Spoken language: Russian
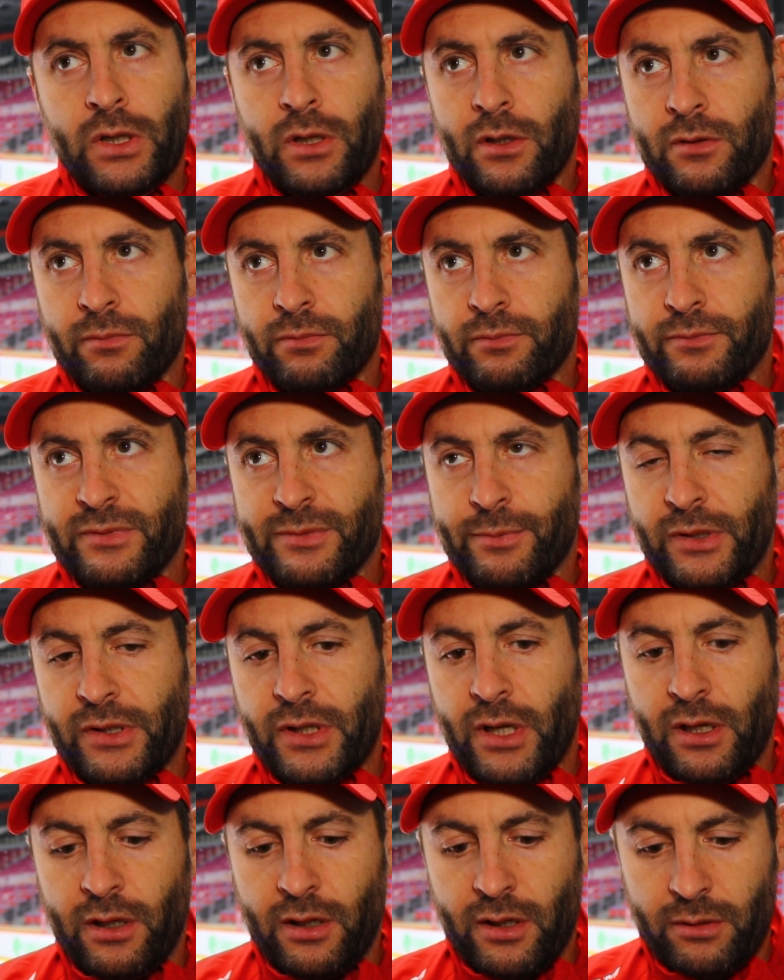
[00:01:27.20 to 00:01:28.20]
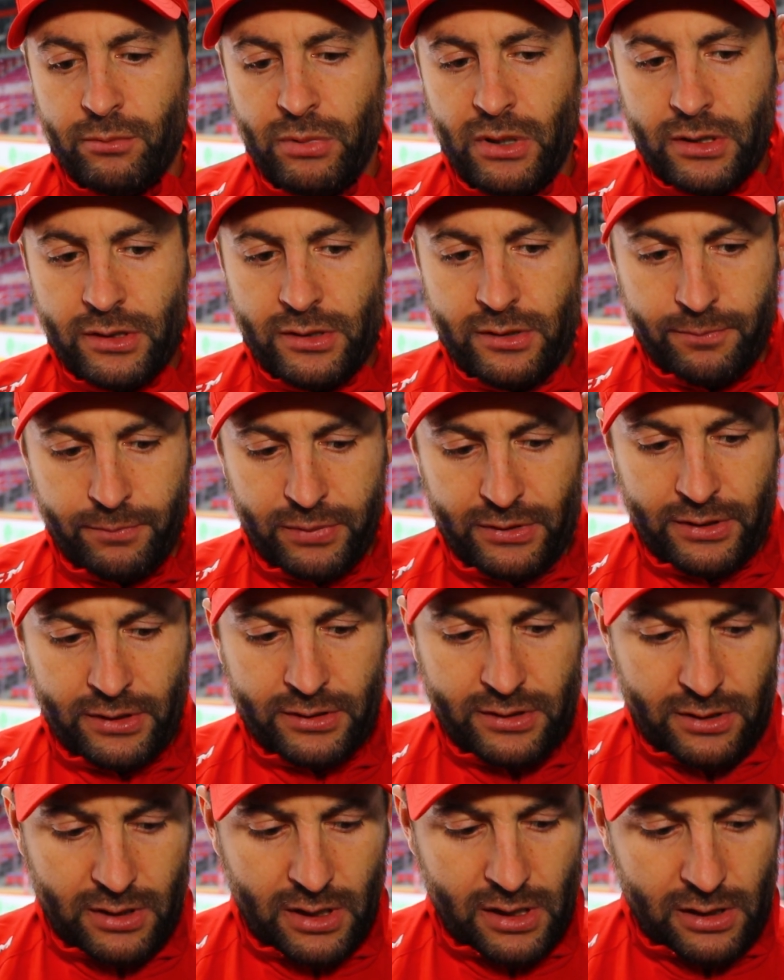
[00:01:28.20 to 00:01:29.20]
Нет, смотрели ребят
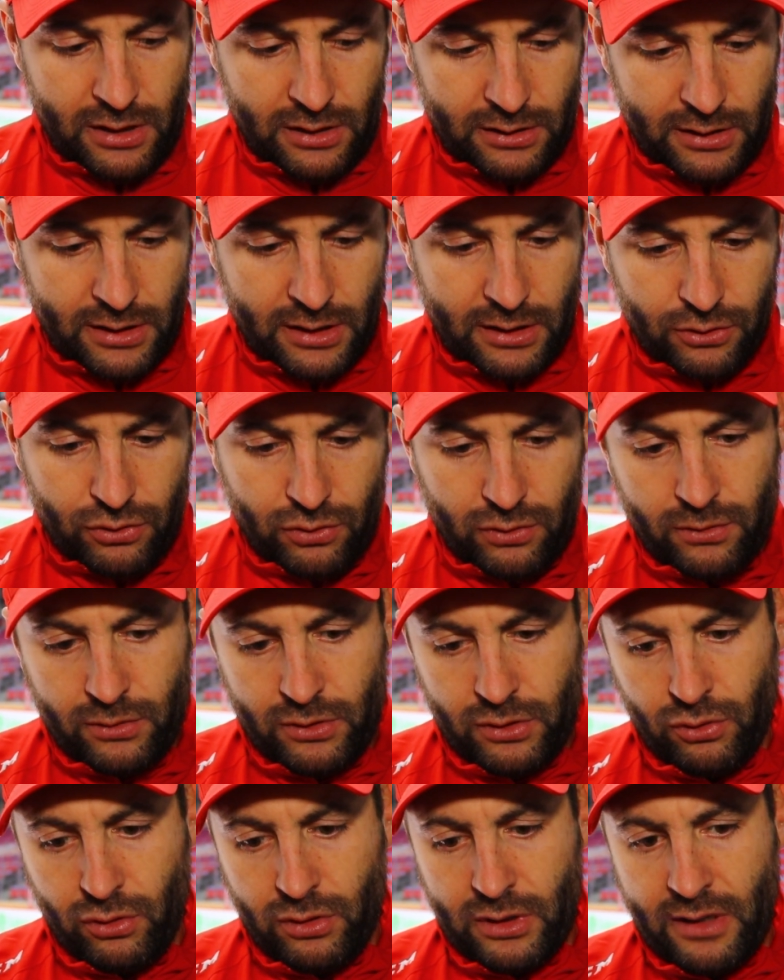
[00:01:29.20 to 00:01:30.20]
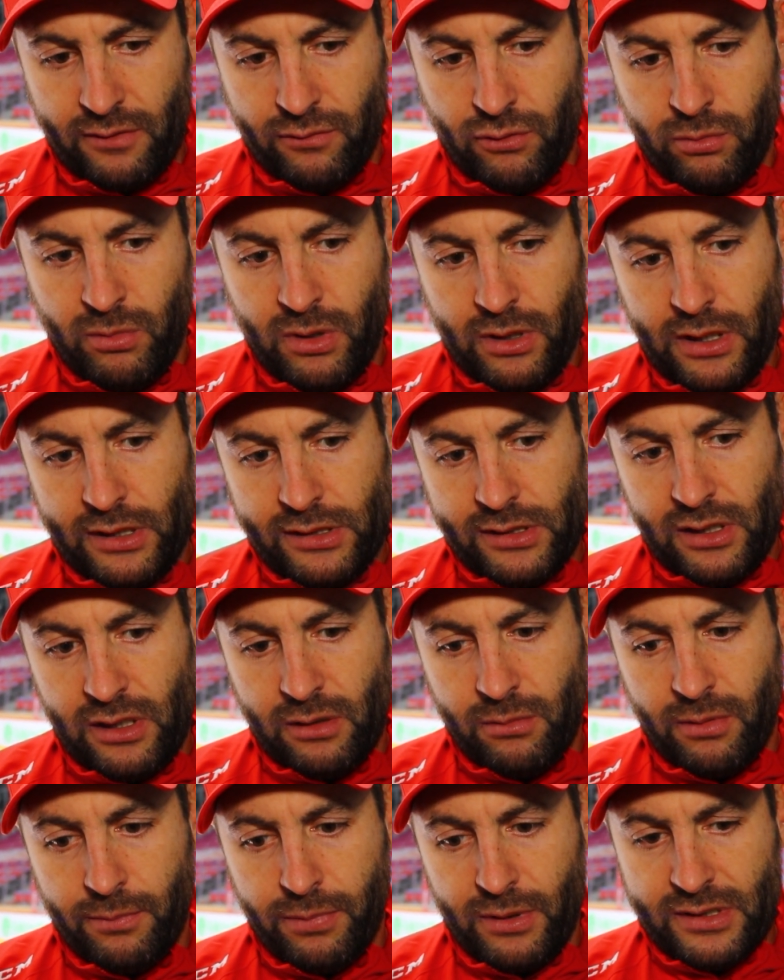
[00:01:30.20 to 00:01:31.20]
потенциальных, да, кто, кто кого мы
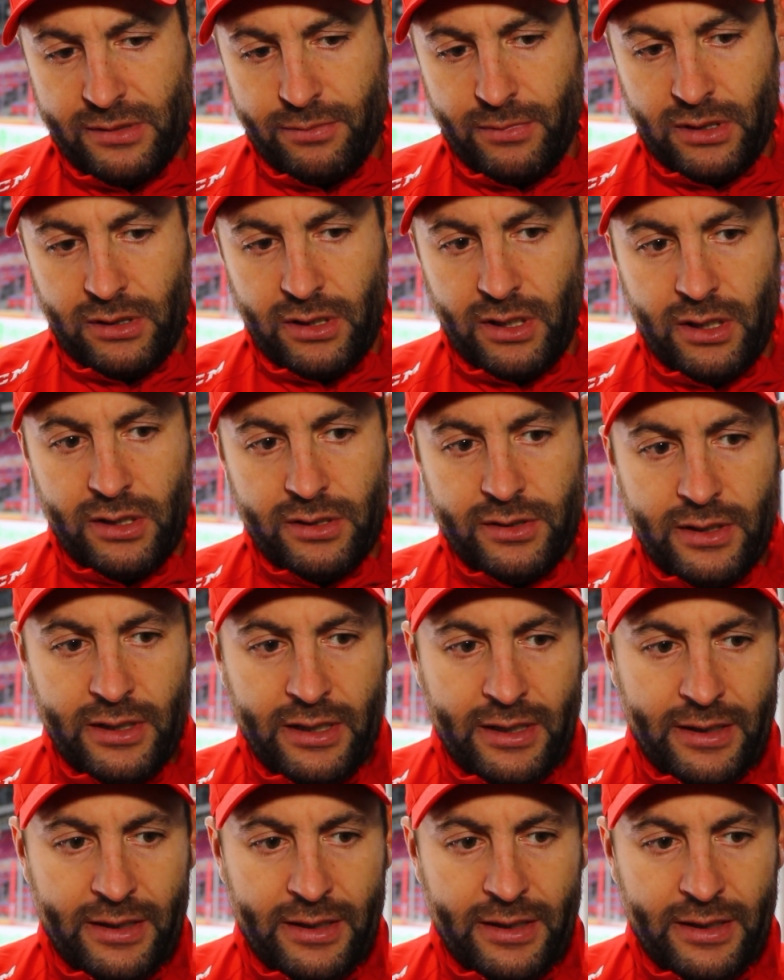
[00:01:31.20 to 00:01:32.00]
хотели бы просмотреть